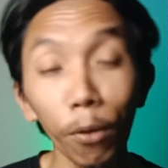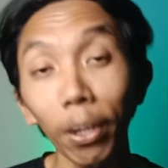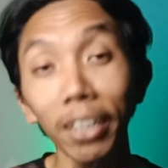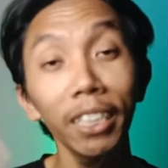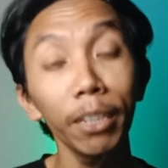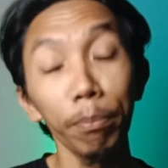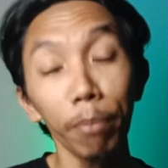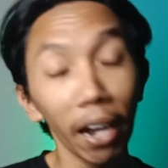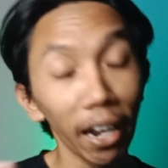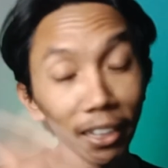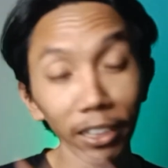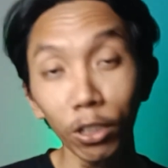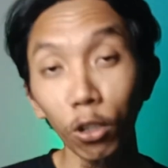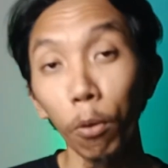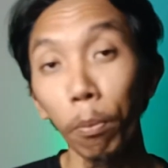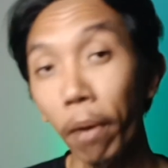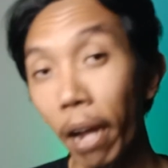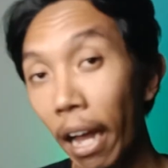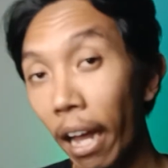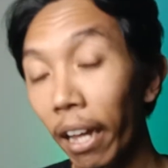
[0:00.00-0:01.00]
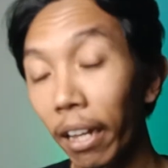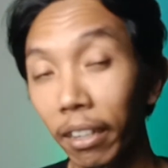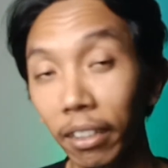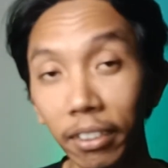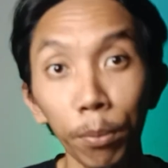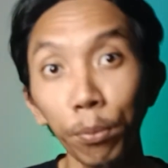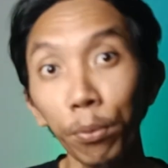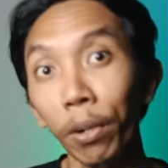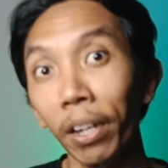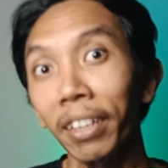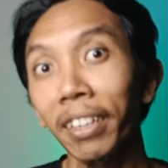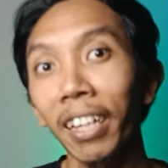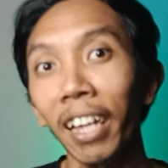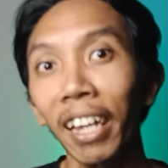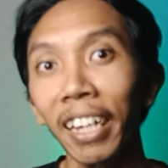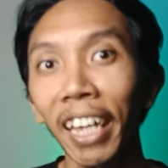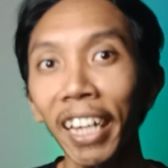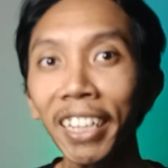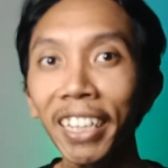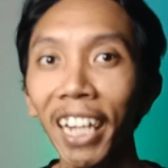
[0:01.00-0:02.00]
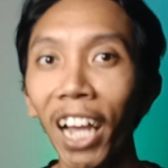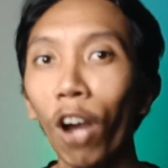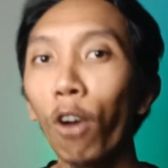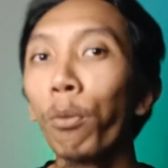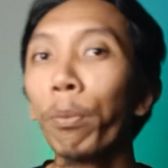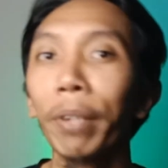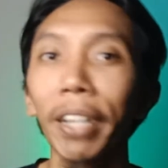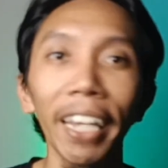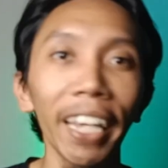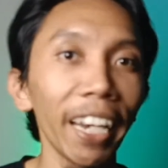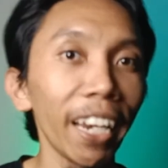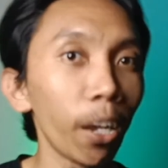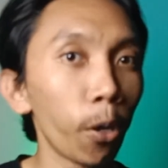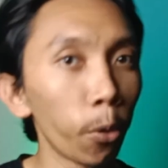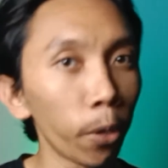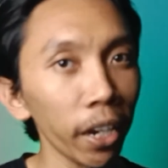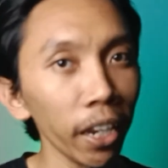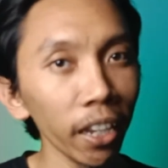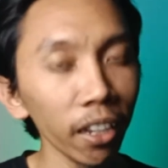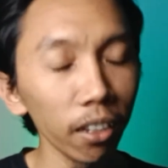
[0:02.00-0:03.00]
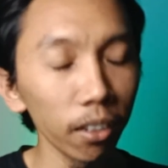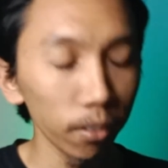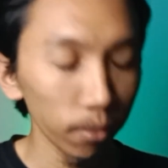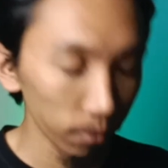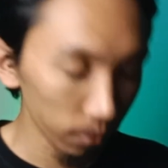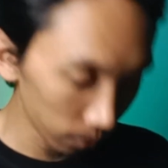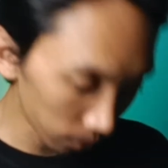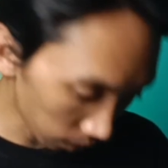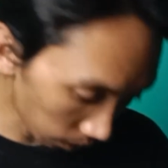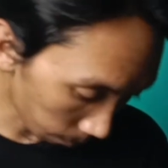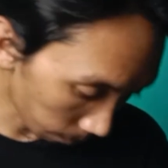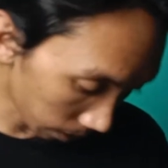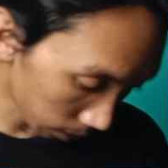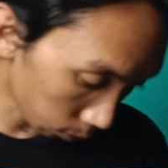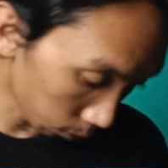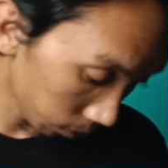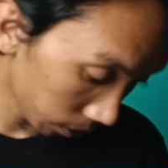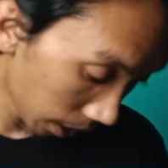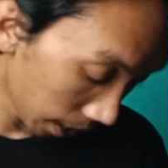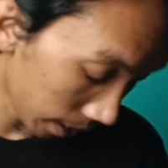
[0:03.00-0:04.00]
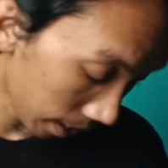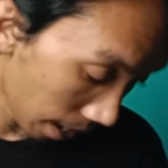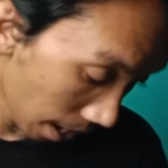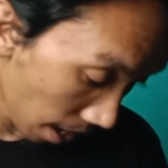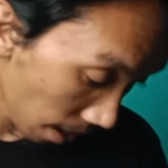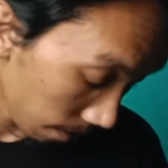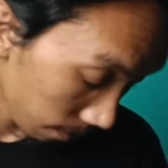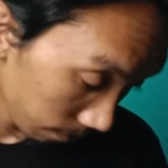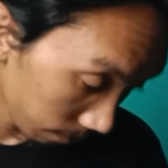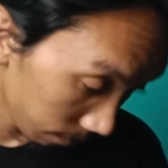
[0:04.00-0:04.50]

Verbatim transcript: Wajib banget coba. Buat kalian kaum kiri hure, termasuk saya.